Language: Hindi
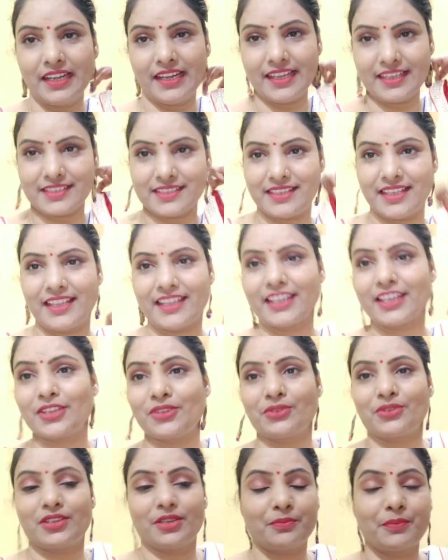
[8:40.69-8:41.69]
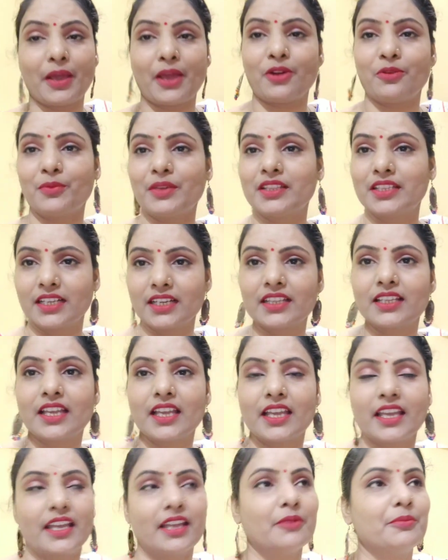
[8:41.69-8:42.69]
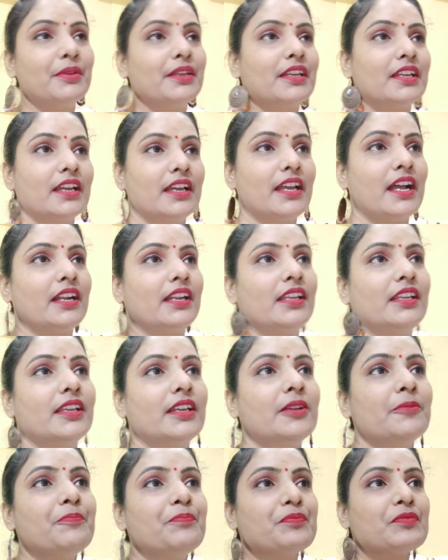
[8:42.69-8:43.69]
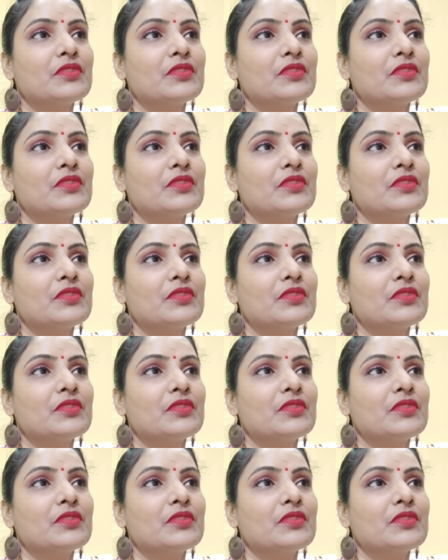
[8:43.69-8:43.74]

रिलैक्स देंगे क्योंकि पैरों में दर्द है अभी गया नहीं है